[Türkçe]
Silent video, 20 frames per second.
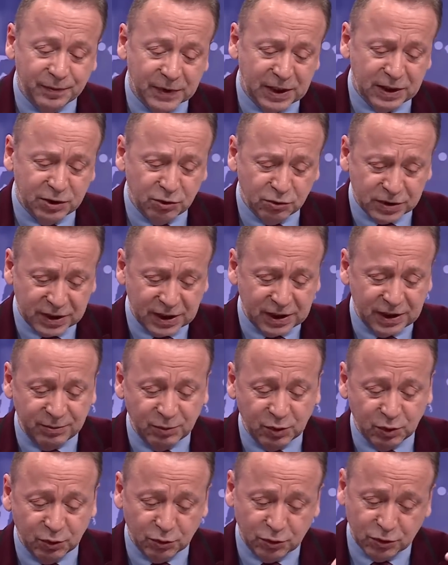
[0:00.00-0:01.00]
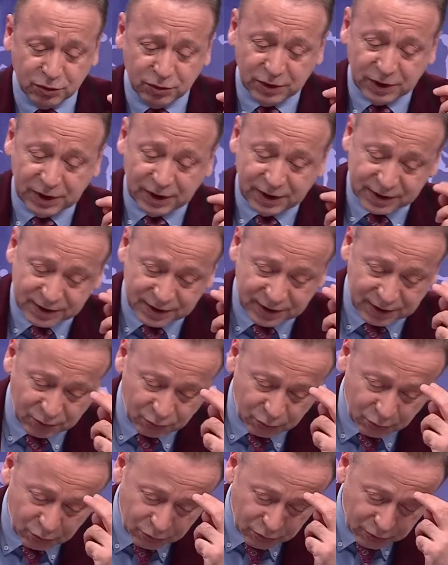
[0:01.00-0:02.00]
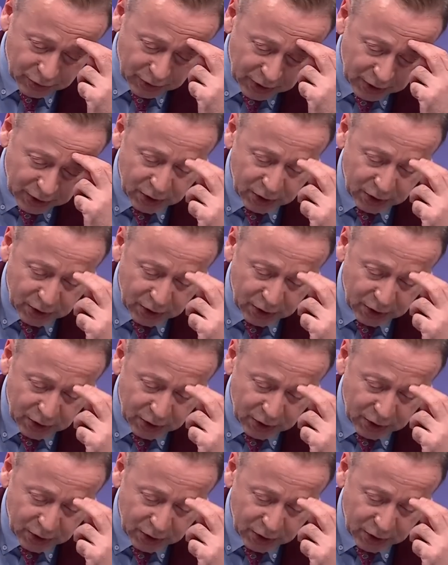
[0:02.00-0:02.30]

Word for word: 750 bin eurosunu Galatasaray ödüyordu.